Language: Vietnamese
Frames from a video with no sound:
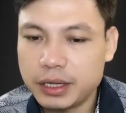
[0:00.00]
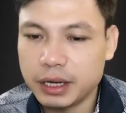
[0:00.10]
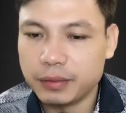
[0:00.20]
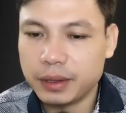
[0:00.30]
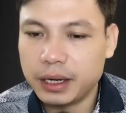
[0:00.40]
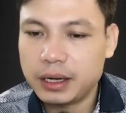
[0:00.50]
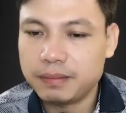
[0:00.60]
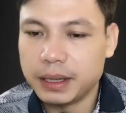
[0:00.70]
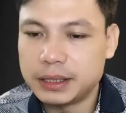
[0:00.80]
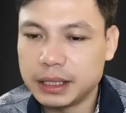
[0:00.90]
Tôi nói
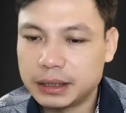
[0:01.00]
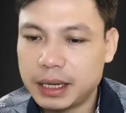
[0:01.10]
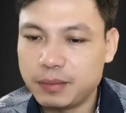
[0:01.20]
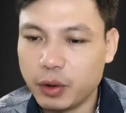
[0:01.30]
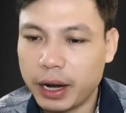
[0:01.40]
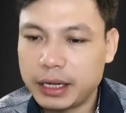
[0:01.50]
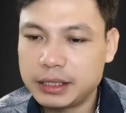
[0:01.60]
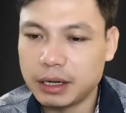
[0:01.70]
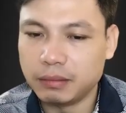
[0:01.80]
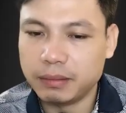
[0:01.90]
nhưng hét vào tai
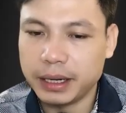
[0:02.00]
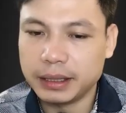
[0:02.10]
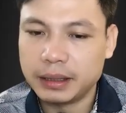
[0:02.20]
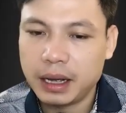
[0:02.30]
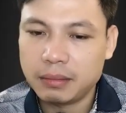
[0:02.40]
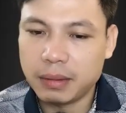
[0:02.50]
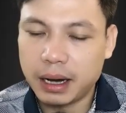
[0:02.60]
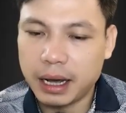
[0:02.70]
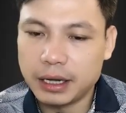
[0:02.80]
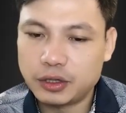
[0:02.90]
khiến cho Hoàng phải
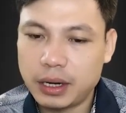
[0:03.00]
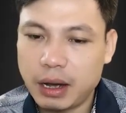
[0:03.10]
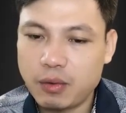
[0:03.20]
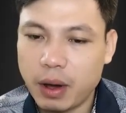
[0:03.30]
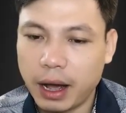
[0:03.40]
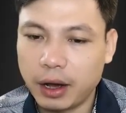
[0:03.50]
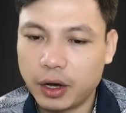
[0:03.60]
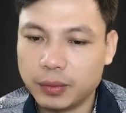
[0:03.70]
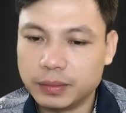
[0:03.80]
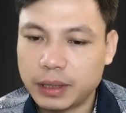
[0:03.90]
bật ra xa, thầy
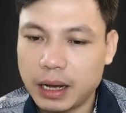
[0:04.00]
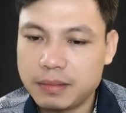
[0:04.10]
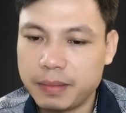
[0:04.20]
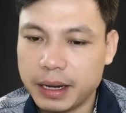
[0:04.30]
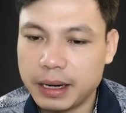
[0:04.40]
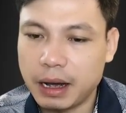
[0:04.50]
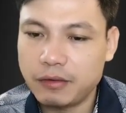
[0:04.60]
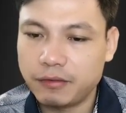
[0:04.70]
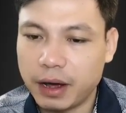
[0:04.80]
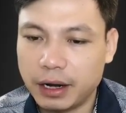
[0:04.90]
liền quát.
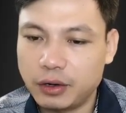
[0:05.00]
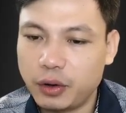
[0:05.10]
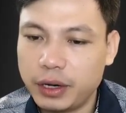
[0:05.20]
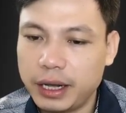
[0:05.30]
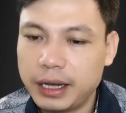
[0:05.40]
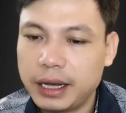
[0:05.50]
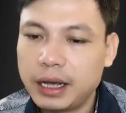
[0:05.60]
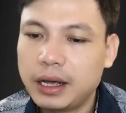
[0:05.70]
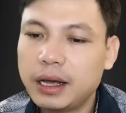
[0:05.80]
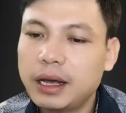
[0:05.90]
Tao chưa có điếc
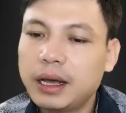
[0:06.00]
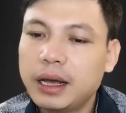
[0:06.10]
đâu nha.